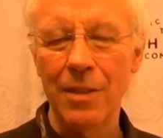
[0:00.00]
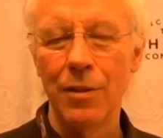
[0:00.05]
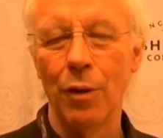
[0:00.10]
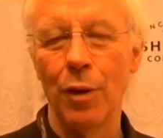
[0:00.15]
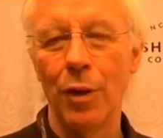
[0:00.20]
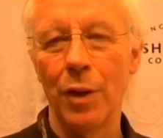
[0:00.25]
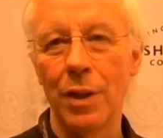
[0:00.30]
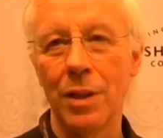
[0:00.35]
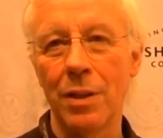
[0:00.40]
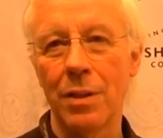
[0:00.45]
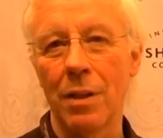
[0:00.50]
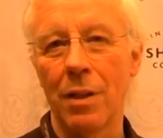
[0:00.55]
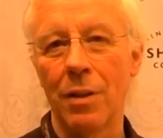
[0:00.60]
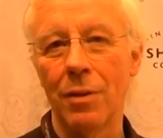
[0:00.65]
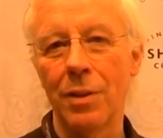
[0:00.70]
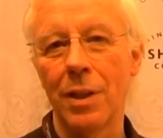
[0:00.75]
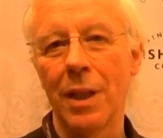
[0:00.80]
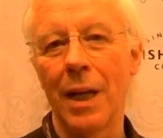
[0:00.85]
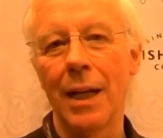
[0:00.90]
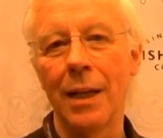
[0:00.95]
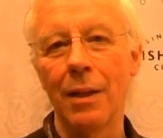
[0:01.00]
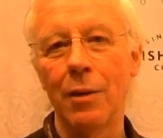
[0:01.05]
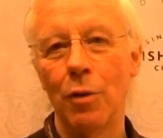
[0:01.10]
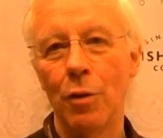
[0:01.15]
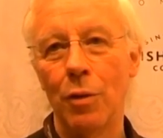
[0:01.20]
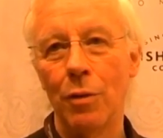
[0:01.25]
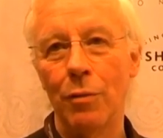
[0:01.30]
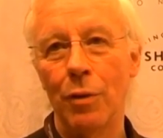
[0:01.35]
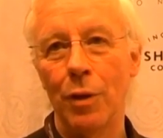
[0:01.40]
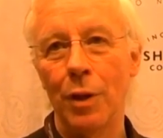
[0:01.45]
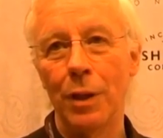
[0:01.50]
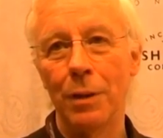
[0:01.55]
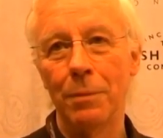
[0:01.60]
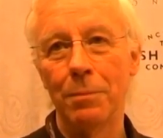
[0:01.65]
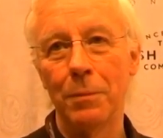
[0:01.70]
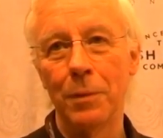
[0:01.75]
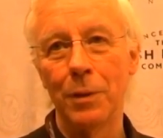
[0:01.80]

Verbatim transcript: Neues auch sich angucken wollen.